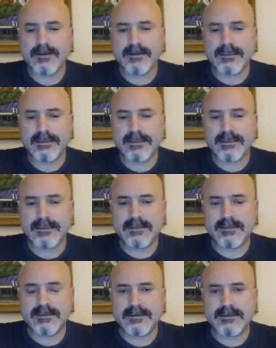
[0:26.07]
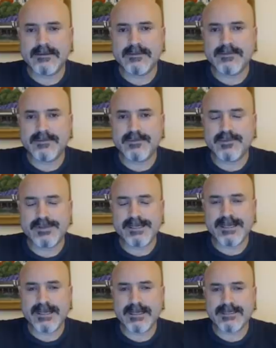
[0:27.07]
e,
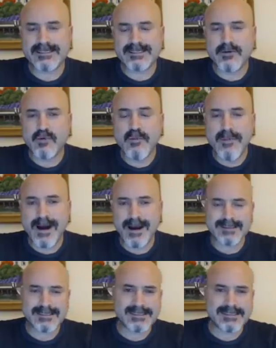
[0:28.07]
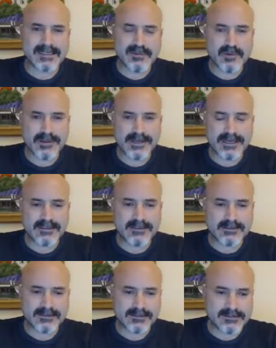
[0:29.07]
füze savunma sistemi olarak
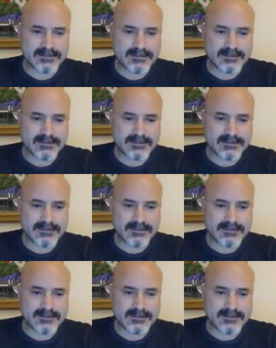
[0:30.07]
e,